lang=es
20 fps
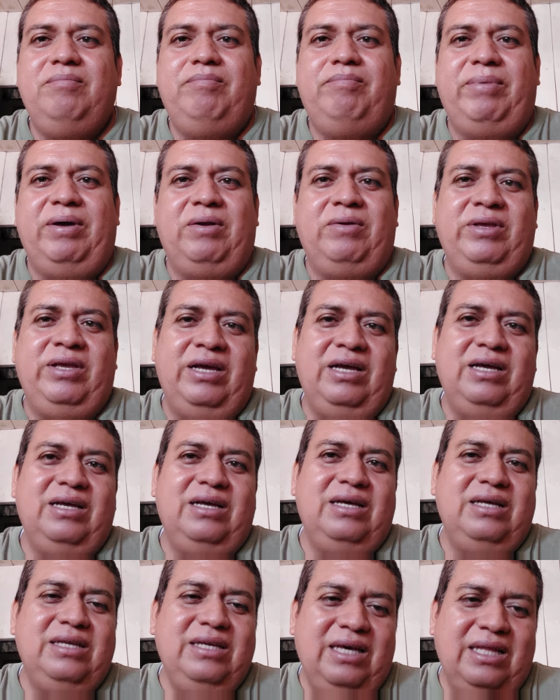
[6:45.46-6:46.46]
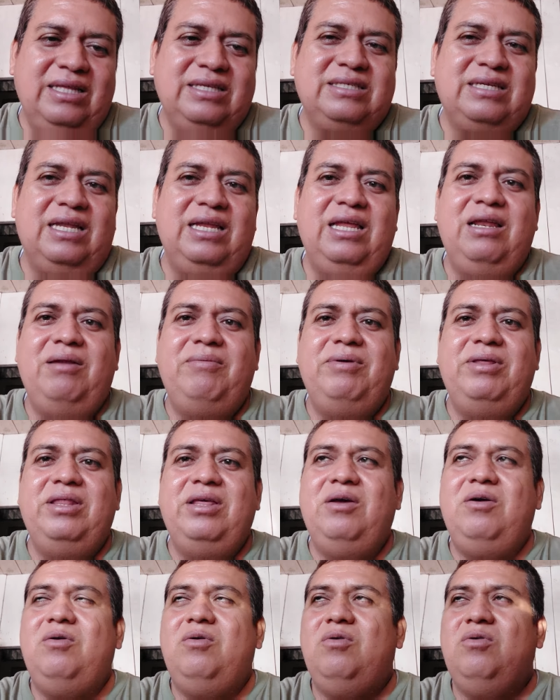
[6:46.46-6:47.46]
Pero ya, ya de salir el
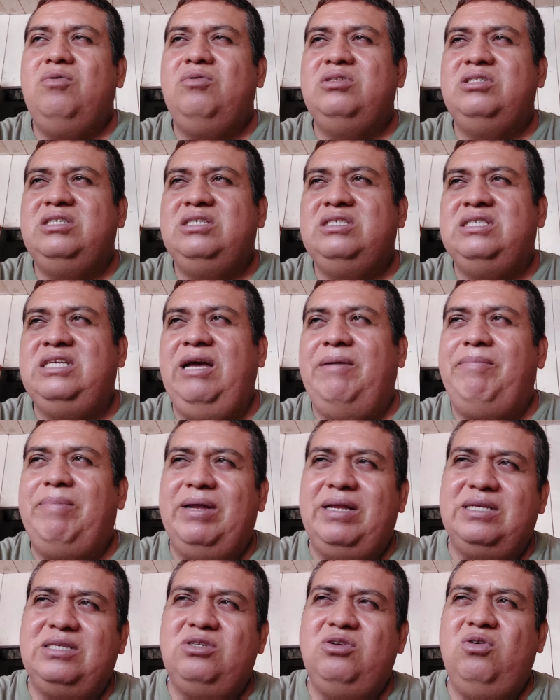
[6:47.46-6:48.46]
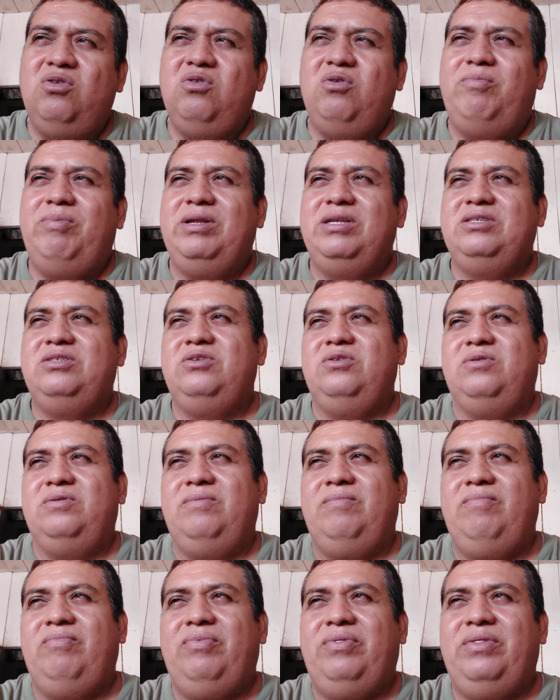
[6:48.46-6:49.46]
video, si apareció o no apareció.
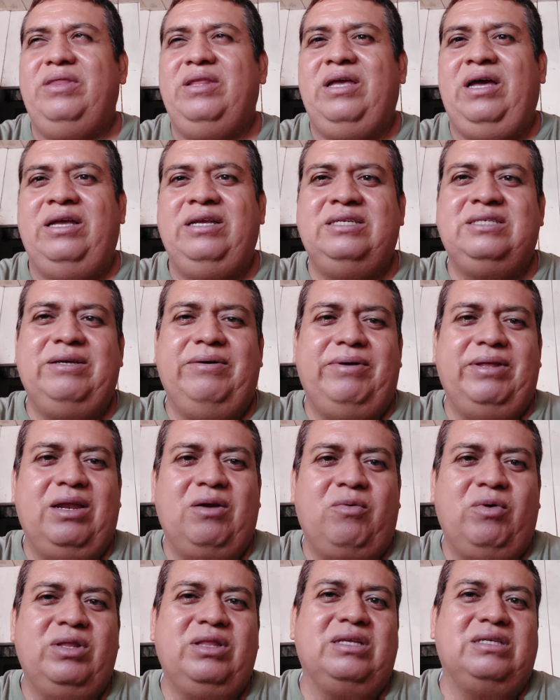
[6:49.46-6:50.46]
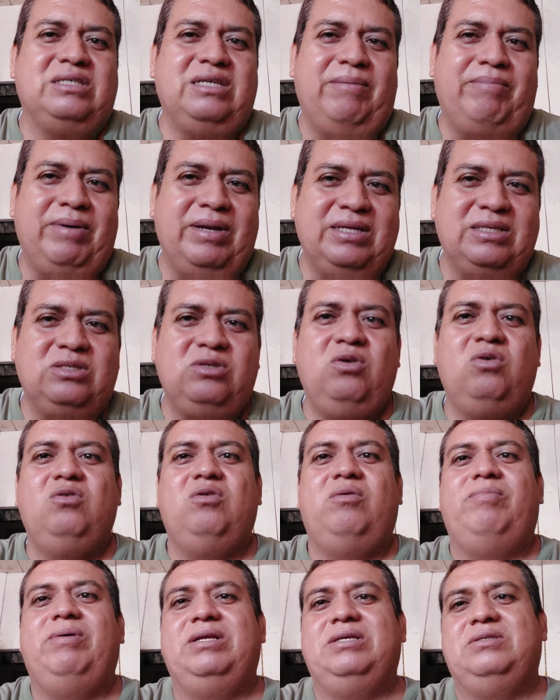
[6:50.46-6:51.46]
Ahí se va a dar cuenta si apareció o no
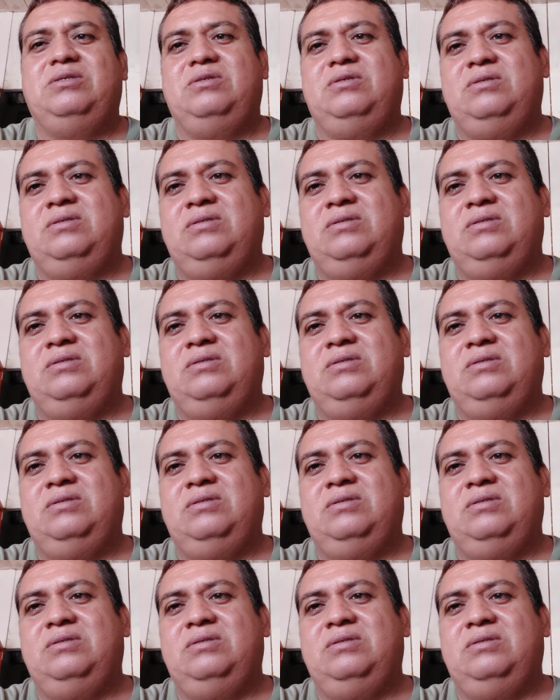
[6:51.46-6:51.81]
apareció.